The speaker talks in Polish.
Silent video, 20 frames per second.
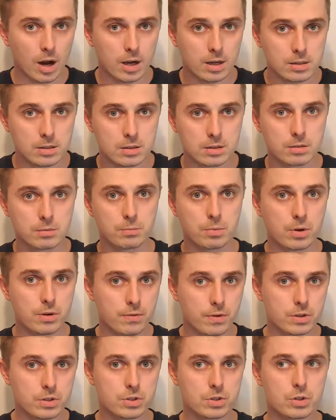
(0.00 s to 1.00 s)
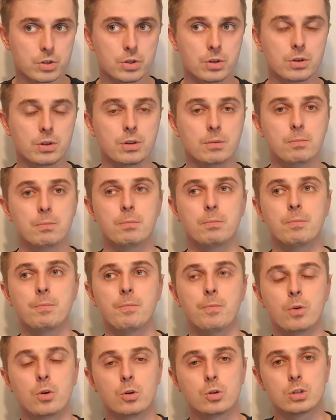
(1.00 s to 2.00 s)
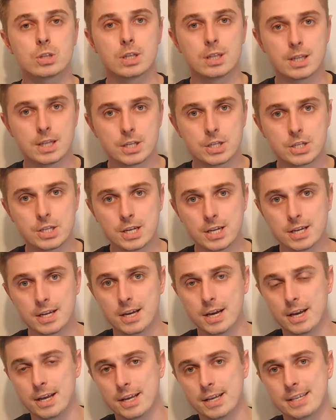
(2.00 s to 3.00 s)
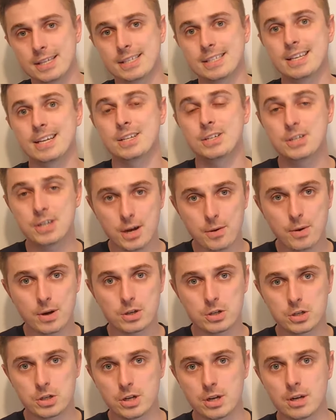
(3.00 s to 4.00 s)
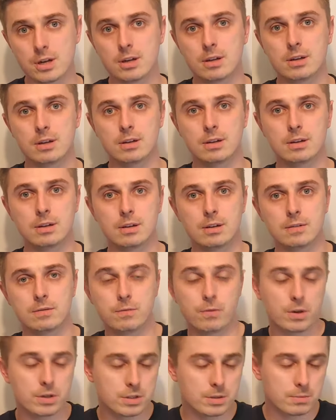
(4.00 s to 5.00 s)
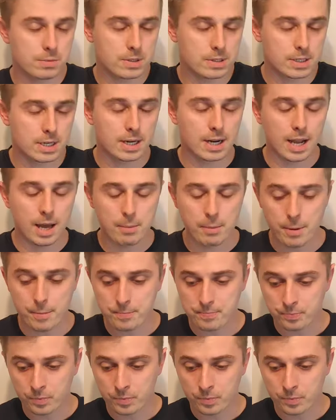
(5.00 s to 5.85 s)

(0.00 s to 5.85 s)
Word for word: Ads, ponieważ mm, ostatecznie zaczęła się e, właśnie przez reklamę.